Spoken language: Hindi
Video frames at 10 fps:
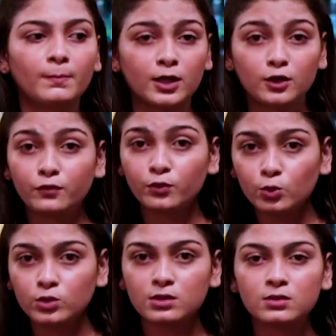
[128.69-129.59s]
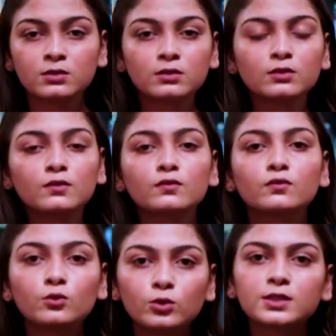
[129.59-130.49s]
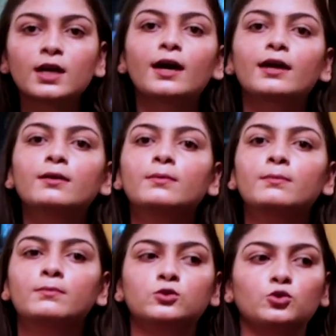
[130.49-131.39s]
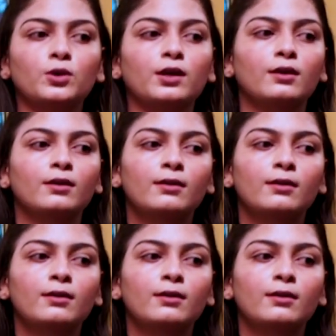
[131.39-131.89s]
बाकी फ्रूट्स फ्रूट्स खाएँ जो है